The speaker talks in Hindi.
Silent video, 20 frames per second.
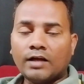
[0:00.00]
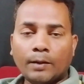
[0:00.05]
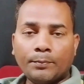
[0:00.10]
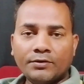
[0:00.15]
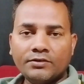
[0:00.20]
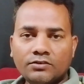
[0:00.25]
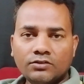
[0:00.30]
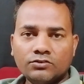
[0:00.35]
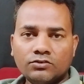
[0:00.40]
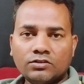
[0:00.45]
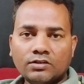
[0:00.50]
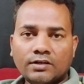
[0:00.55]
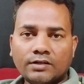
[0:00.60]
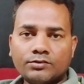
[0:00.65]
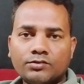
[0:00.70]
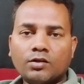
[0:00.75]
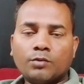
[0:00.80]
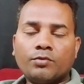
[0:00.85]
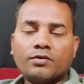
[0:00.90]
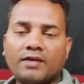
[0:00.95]
काफ़ी दिन से
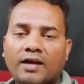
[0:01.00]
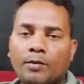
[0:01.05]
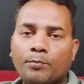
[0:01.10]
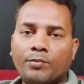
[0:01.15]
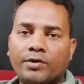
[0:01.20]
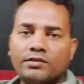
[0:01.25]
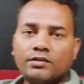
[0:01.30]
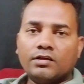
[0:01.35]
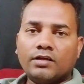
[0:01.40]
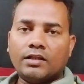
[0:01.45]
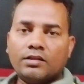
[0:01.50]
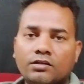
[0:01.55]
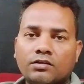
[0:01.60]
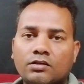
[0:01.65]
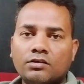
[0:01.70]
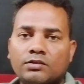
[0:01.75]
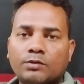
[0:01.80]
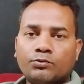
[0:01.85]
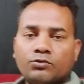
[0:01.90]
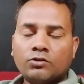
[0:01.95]
कतर में काम बंद है यानी
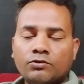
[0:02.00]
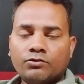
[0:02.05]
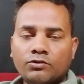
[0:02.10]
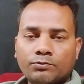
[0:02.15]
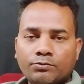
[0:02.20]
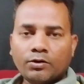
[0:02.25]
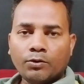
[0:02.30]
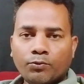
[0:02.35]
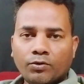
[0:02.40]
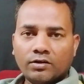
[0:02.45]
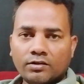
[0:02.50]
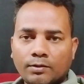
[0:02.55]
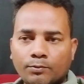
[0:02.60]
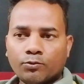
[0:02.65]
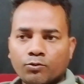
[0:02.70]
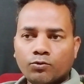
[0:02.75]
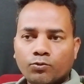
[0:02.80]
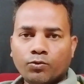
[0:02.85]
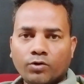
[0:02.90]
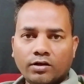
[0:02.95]
कि जब से फीफा वर्ल्ड
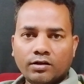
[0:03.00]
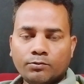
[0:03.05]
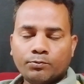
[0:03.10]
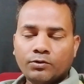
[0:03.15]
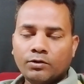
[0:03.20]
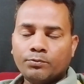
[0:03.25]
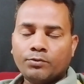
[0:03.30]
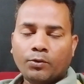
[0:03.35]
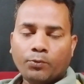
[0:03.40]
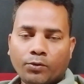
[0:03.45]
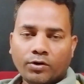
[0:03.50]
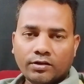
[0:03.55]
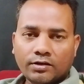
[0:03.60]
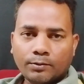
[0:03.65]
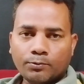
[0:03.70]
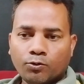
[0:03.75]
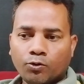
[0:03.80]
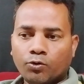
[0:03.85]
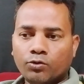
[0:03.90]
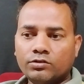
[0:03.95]
कप हुआ है फीफा वर्ल्ड
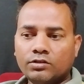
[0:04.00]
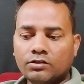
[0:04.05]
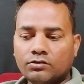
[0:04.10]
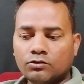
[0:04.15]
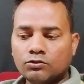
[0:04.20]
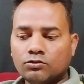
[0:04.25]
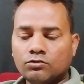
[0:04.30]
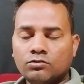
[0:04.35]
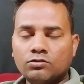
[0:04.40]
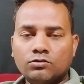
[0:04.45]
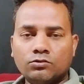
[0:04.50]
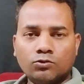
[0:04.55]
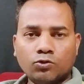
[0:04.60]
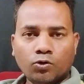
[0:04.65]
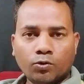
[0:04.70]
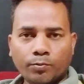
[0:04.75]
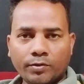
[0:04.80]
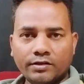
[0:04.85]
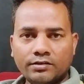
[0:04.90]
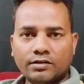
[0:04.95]
कप होने से
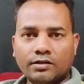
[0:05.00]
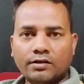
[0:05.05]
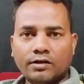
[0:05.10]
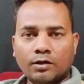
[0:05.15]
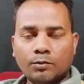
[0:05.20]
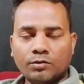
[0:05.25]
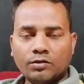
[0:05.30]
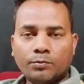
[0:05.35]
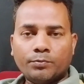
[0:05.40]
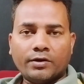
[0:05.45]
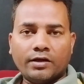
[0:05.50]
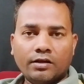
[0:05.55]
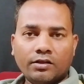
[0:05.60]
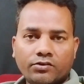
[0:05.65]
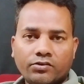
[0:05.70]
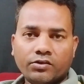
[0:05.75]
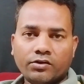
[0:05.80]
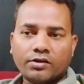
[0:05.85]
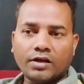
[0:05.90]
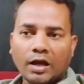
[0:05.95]
दो महीना डेढ़ महीने
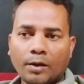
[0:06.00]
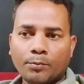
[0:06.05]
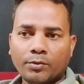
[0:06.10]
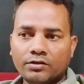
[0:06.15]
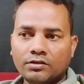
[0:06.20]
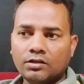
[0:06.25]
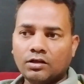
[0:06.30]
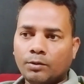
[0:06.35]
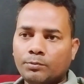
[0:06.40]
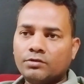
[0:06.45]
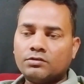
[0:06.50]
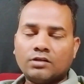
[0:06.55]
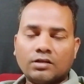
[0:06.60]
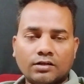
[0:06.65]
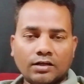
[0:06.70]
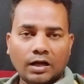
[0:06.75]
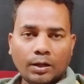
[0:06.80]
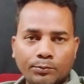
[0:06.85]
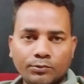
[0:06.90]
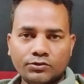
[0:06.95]
पहले से काम बंद है अभी
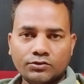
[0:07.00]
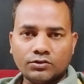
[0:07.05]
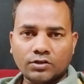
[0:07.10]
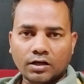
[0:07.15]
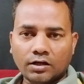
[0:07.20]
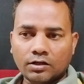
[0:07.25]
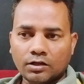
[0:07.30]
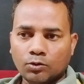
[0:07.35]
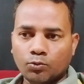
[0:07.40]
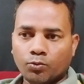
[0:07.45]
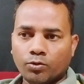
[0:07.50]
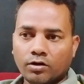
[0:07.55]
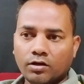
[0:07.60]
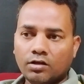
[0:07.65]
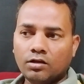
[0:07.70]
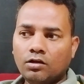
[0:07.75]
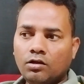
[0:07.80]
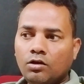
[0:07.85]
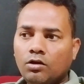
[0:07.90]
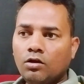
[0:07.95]
तक काम स्टार्ट नहीं हुआ
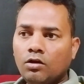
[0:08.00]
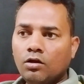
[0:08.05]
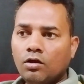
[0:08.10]
है